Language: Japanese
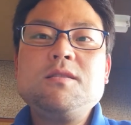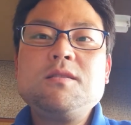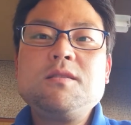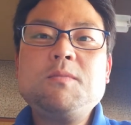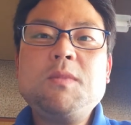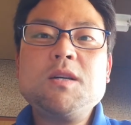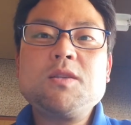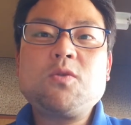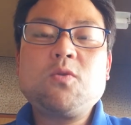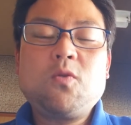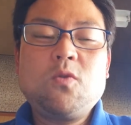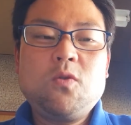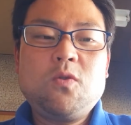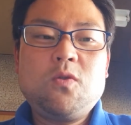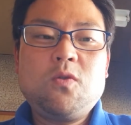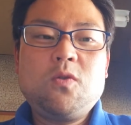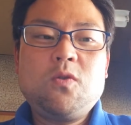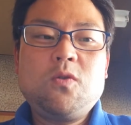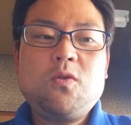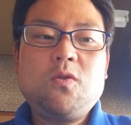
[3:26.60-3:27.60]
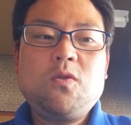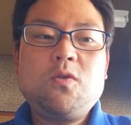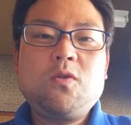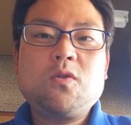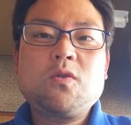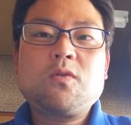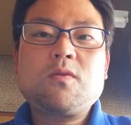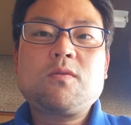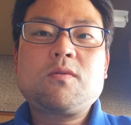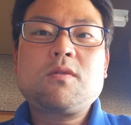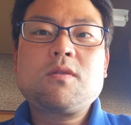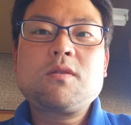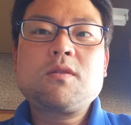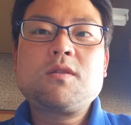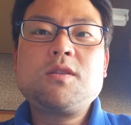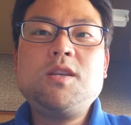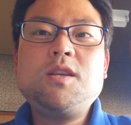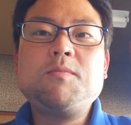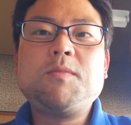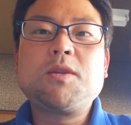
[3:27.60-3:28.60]
でまあそこ
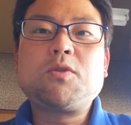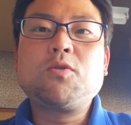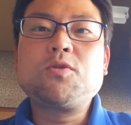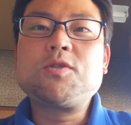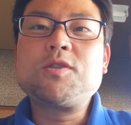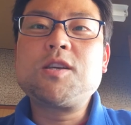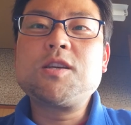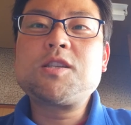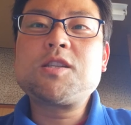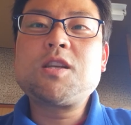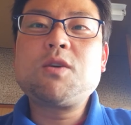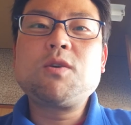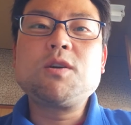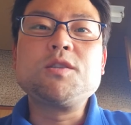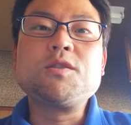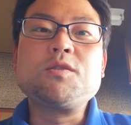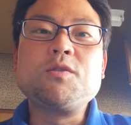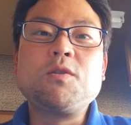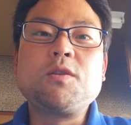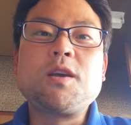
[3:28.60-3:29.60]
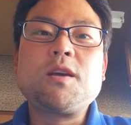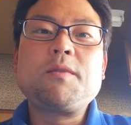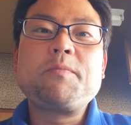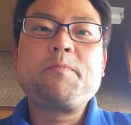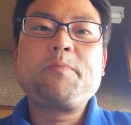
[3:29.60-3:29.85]
に今突撃したわけですよね。